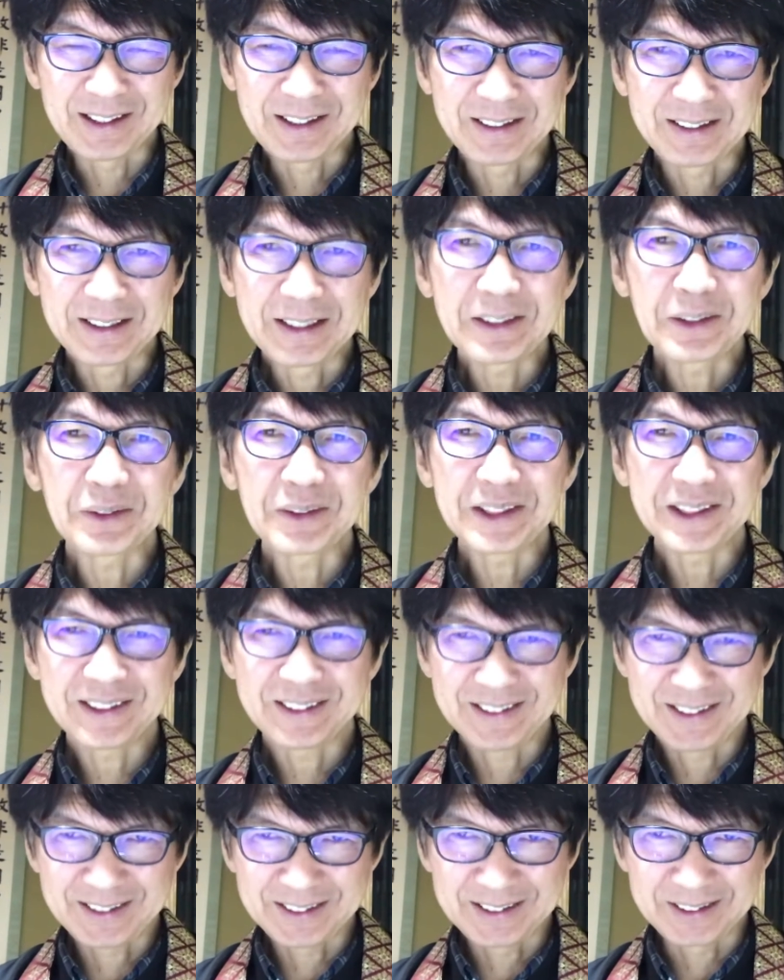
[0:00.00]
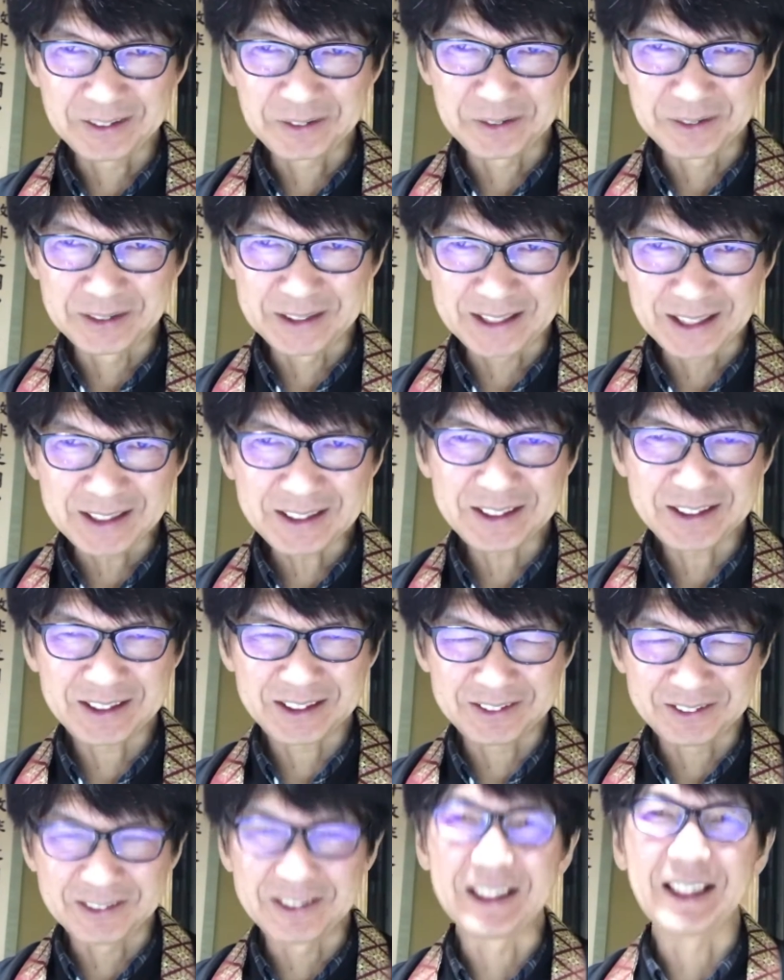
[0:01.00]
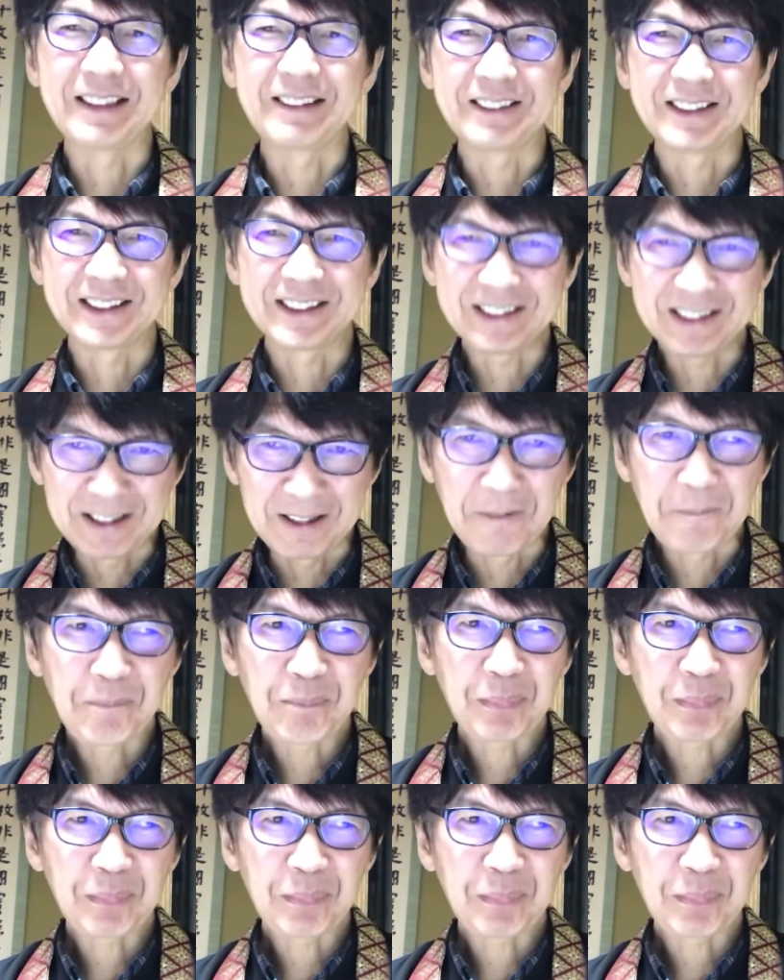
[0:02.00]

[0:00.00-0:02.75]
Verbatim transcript: 粘土質なんてぐじゃっとなりますね。